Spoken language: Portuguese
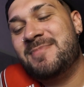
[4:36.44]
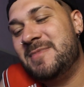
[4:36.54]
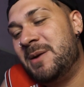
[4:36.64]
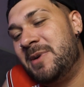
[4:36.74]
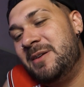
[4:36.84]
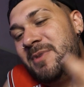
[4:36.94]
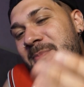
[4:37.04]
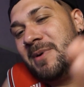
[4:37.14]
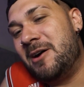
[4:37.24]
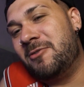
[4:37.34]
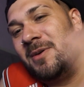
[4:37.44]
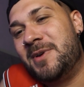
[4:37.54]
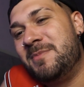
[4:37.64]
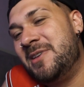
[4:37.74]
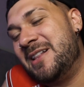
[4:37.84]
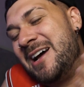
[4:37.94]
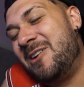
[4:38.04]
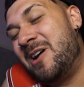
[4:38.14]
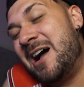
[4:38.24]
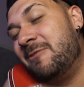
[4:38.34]
Minha mãe preparou lá pra mim
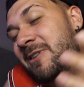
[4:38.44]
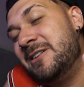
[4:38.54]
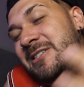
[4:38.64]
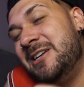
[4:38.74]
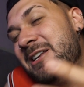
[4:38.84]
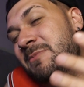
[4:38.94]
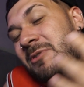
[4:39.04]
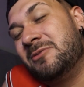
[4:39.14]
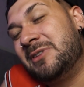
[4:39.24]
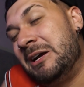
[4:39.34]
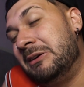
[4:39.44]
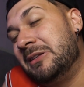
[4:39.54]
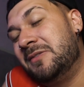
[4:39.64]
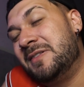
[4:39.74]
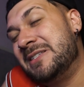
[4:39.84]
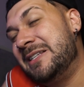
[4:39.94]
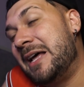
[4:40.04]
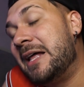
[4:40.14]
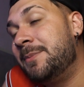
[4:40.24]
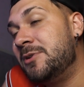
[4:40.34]
lá água, gelo, limão, que eu não tava aguentando fazer nada.